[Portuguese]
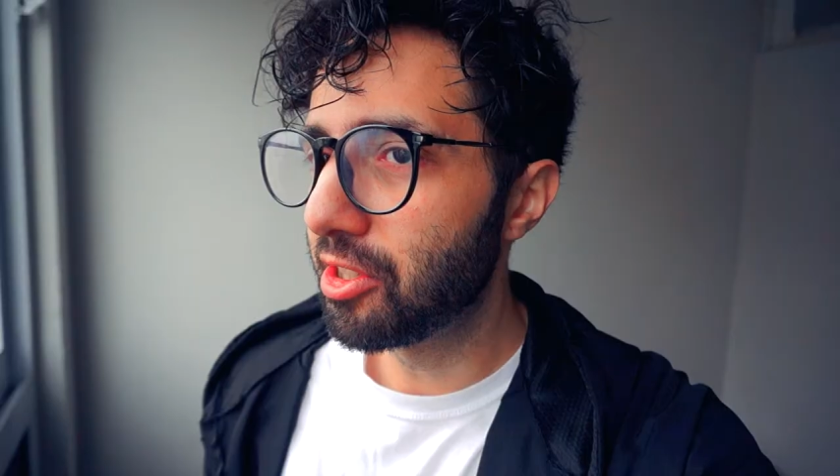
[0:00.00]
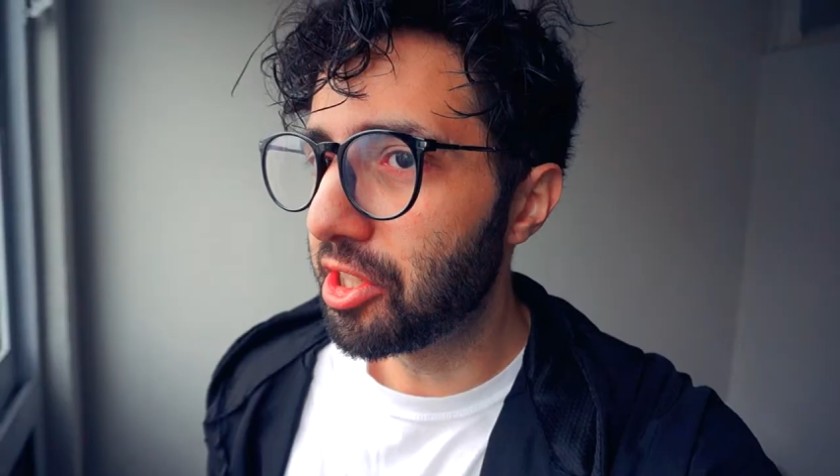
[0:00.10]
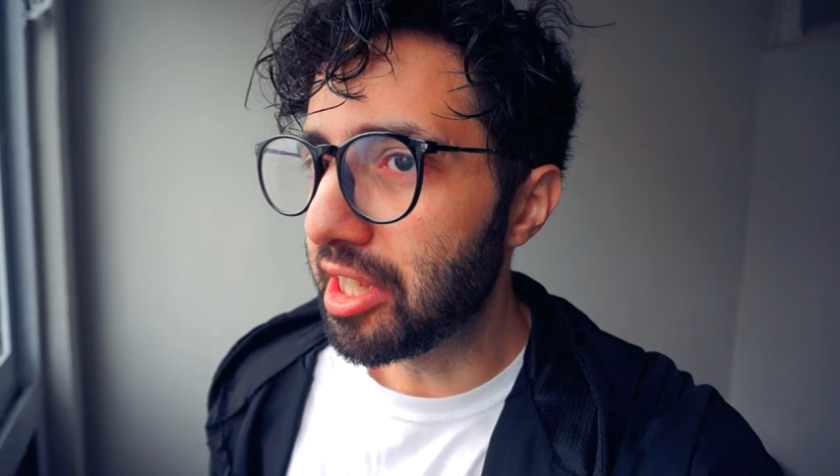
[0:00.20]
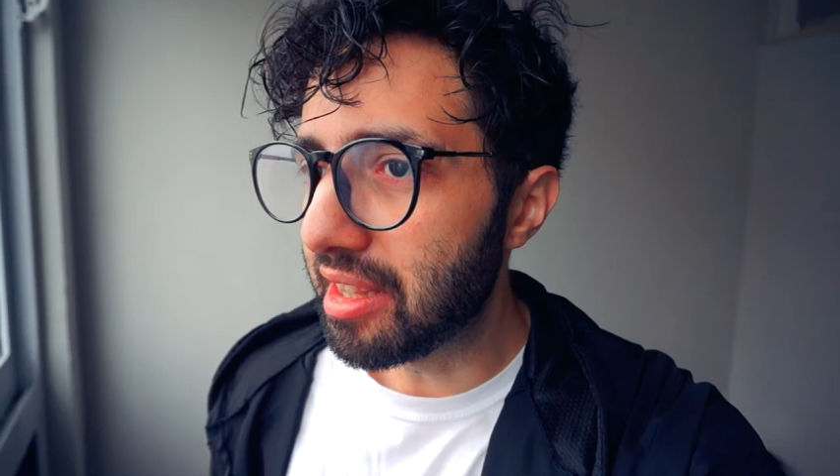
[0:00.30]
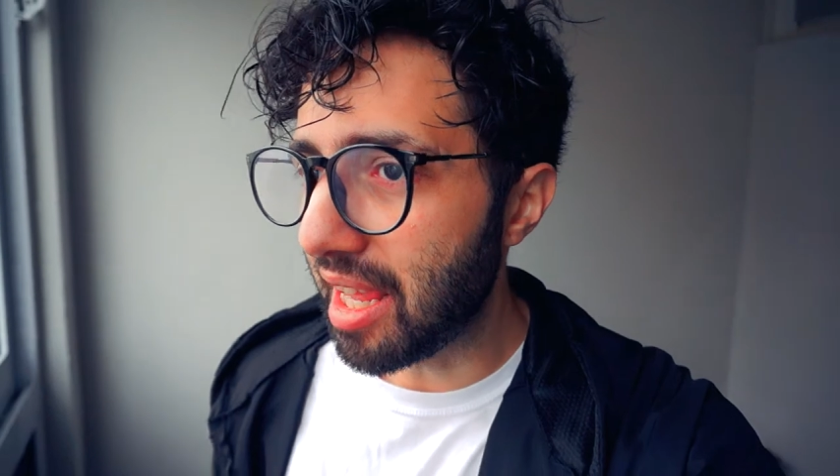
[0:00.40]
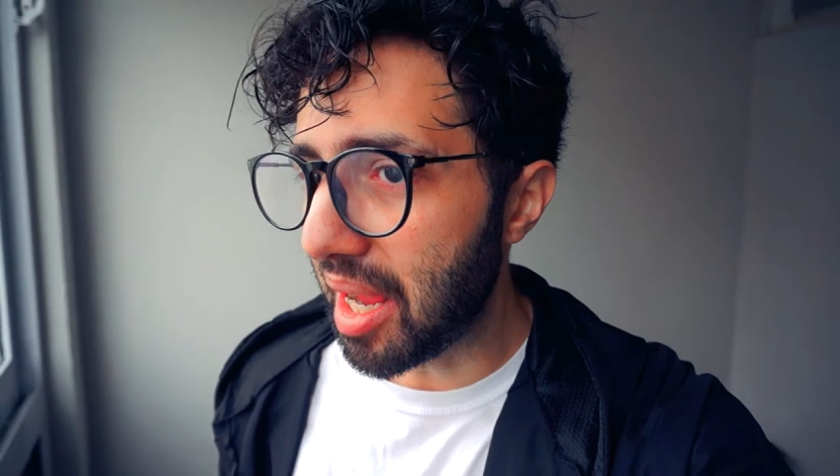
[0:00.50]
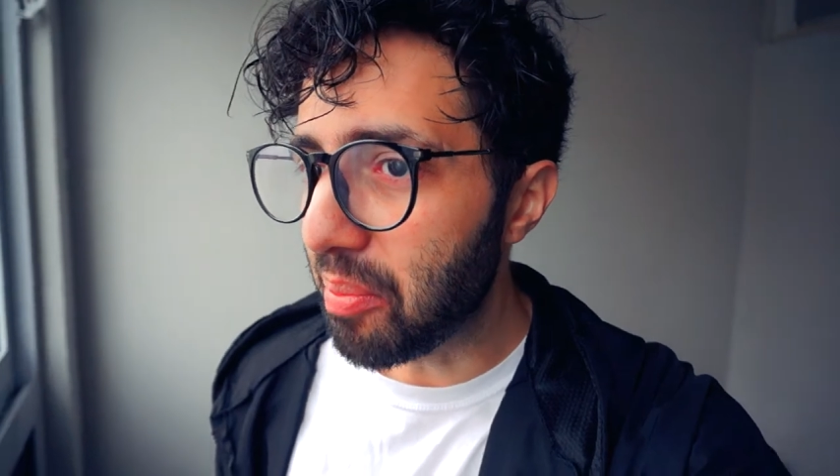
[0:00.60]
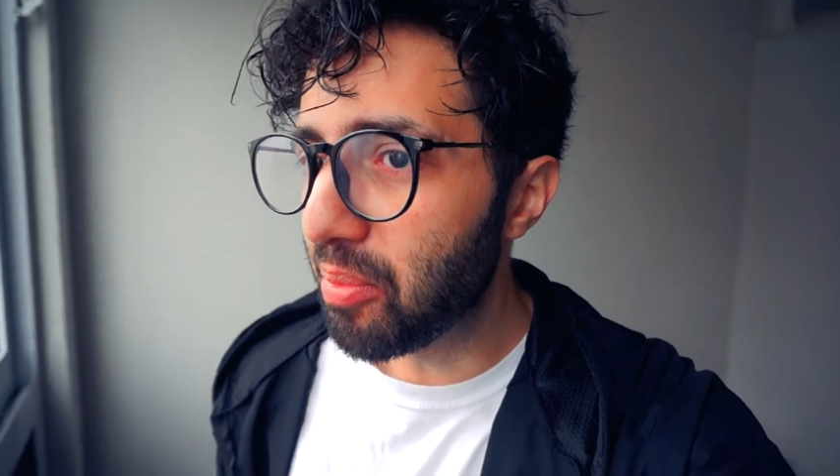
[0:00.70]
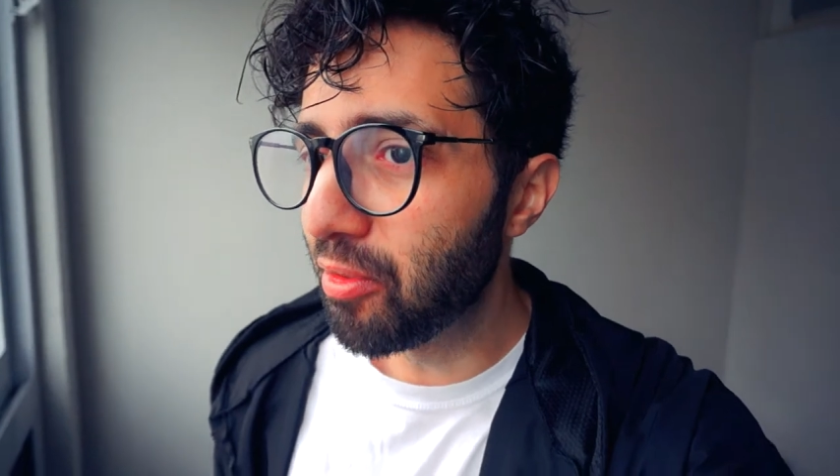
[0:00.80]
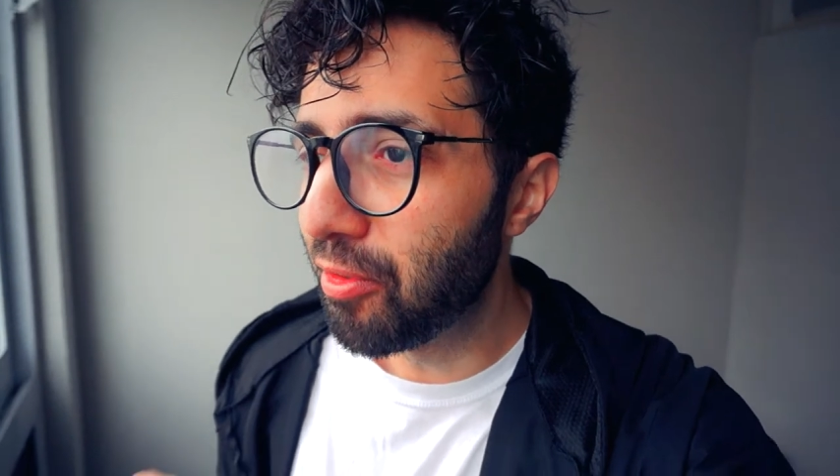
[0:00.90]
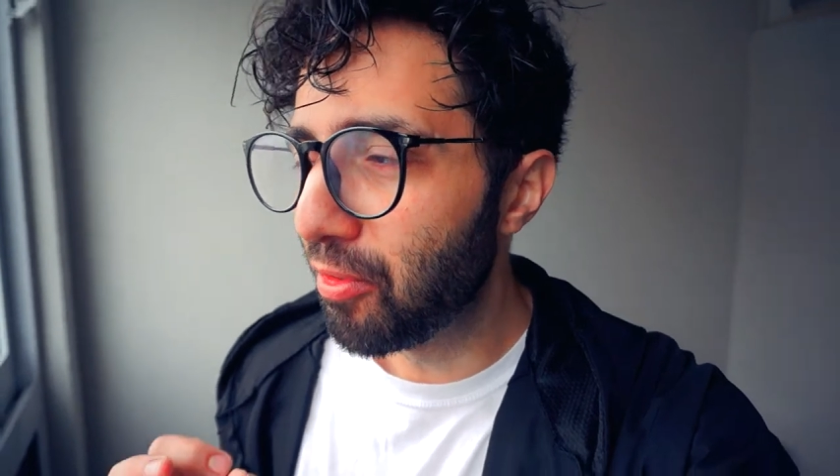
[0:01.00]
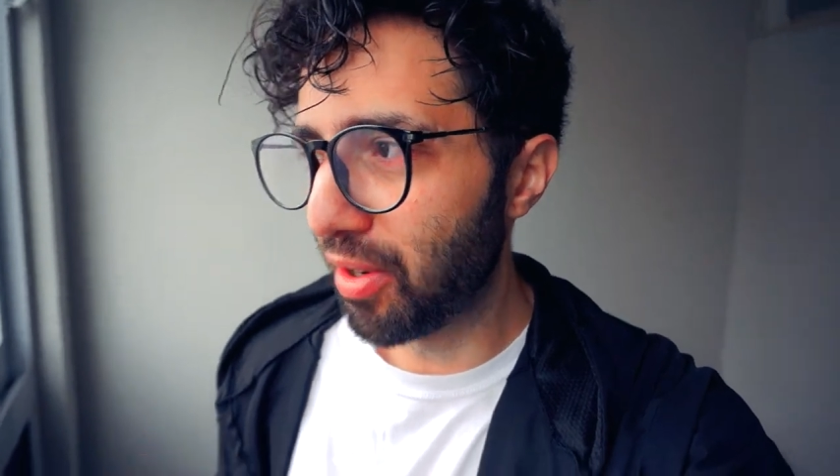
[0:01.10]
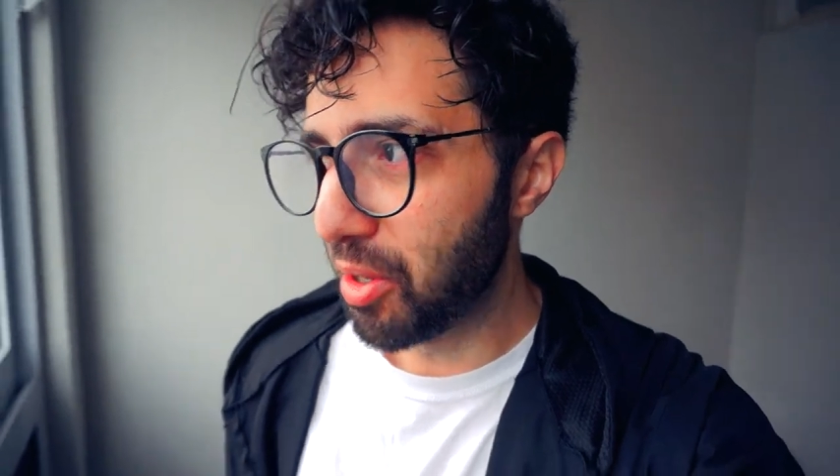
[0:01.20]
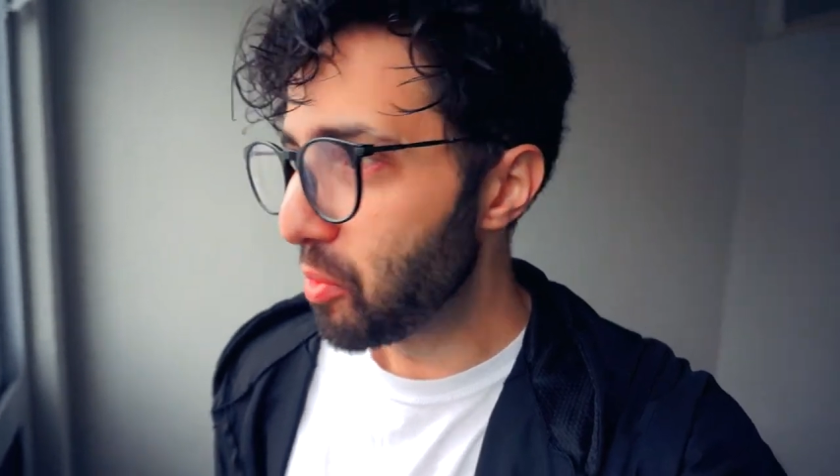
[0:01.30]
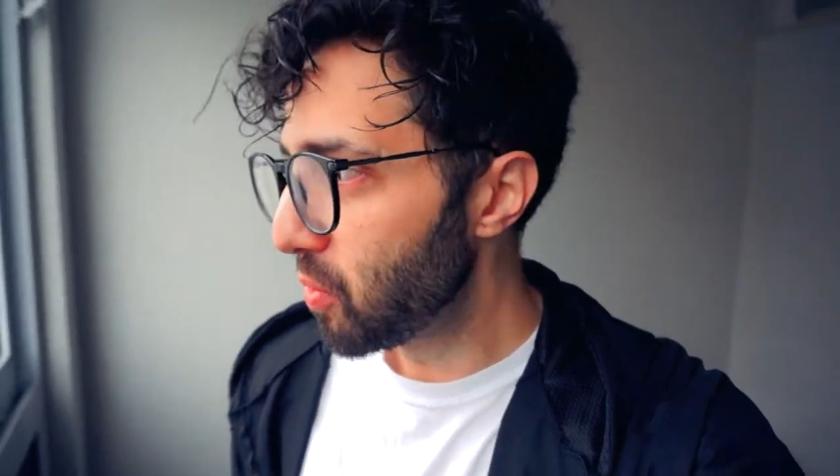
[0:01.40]
de tempo
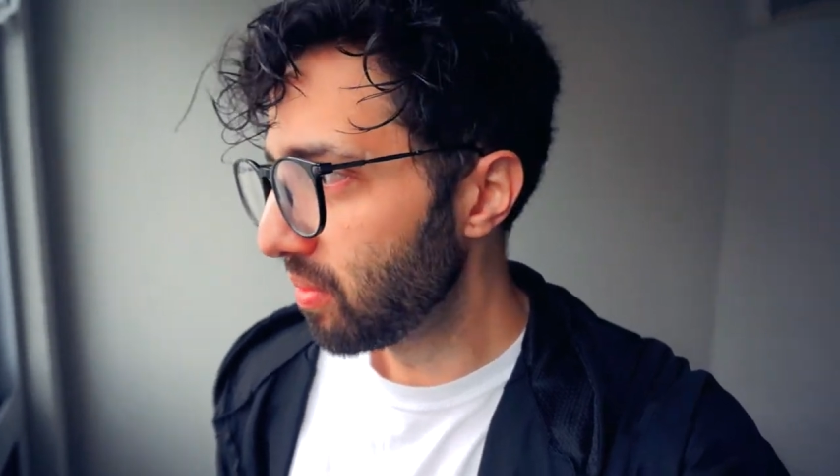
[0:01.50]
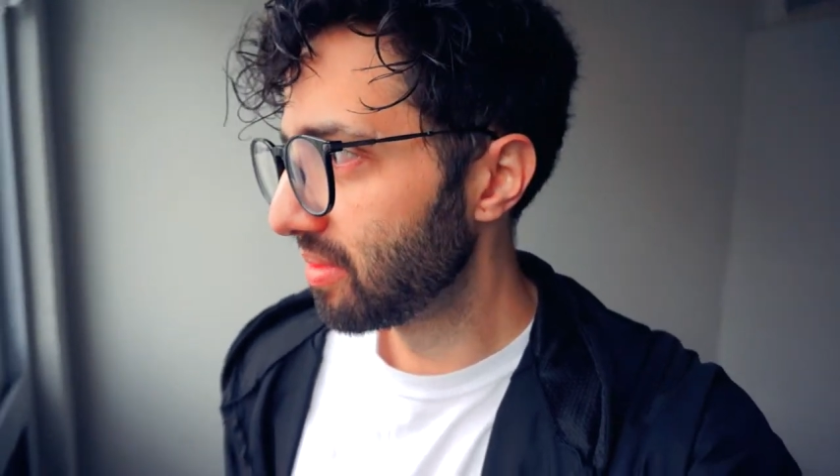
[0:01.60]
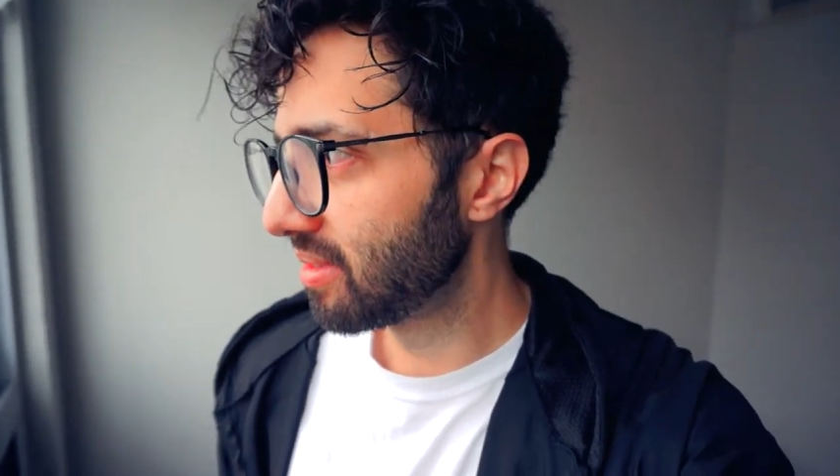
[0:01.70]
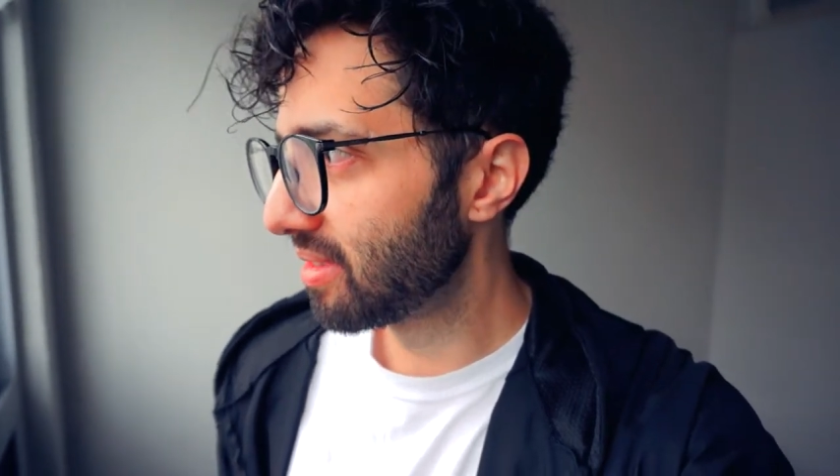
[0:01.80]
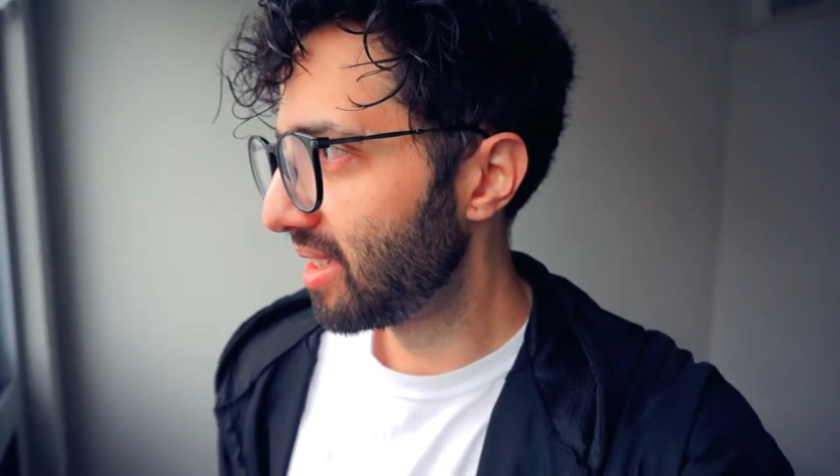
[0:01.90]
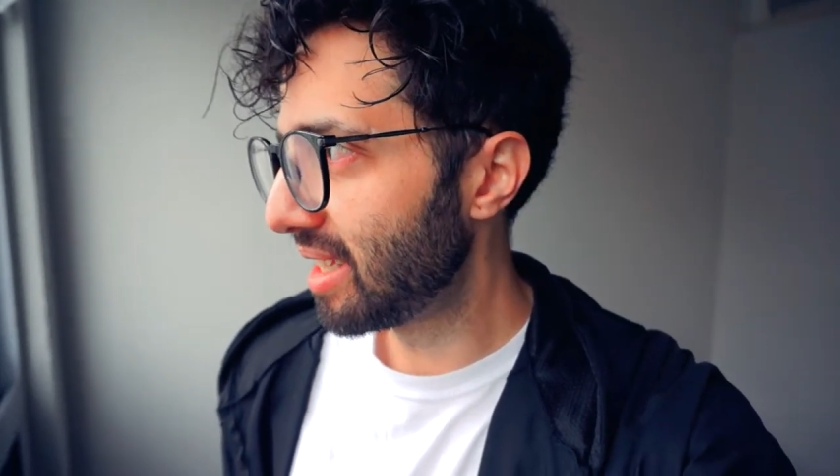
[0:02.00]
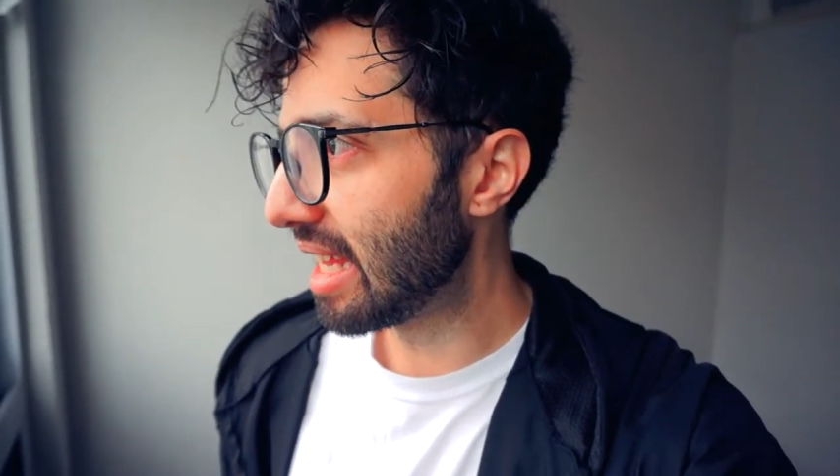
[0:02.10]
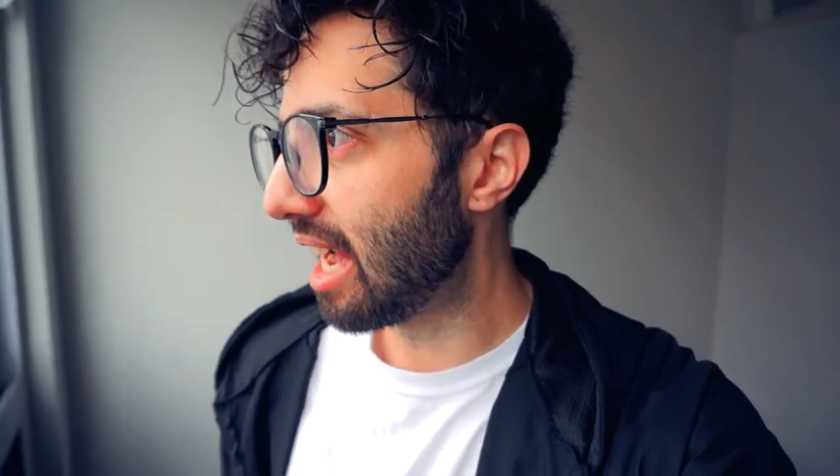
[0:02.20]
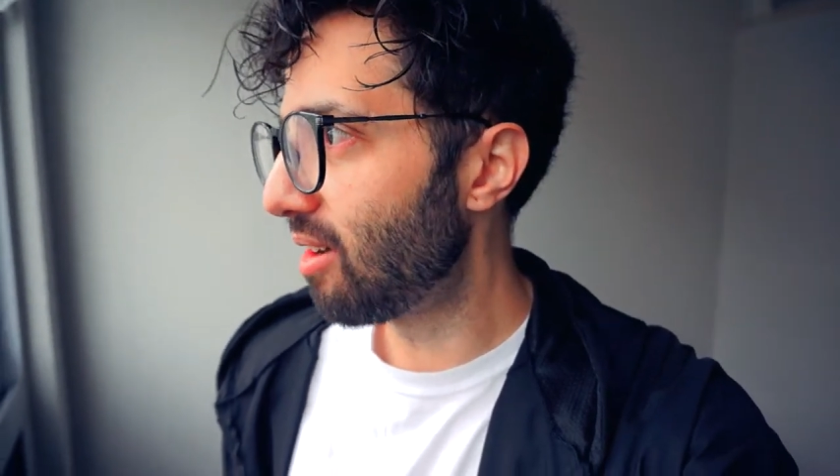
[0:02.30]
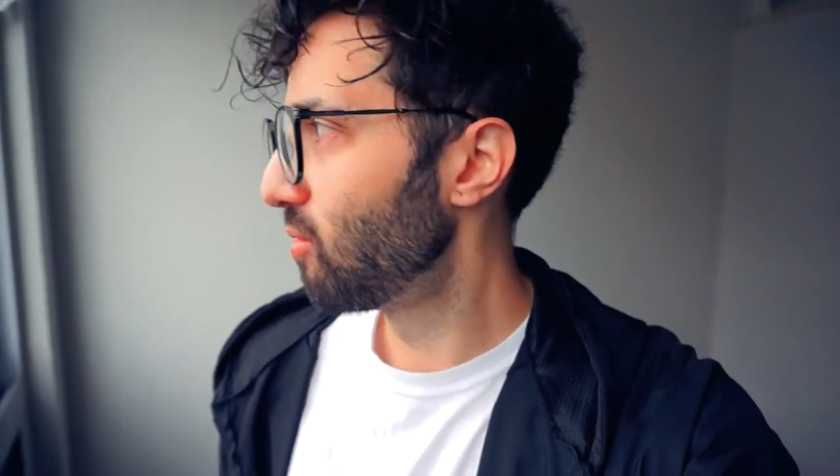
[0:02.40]
frio que tá